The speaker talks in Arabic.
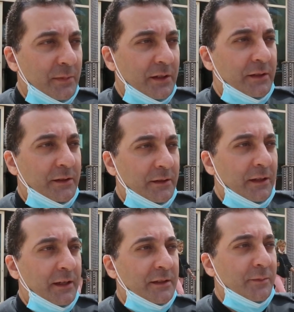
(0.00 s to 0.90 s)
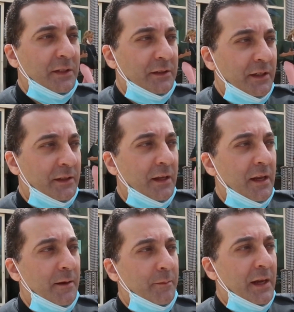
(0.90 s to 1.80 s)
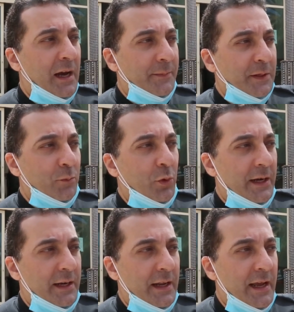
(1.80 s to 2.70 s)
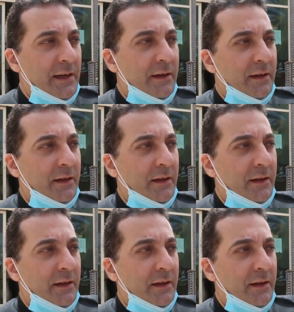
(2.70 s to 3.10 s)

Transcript: يمكن لك تمدد بامر معلل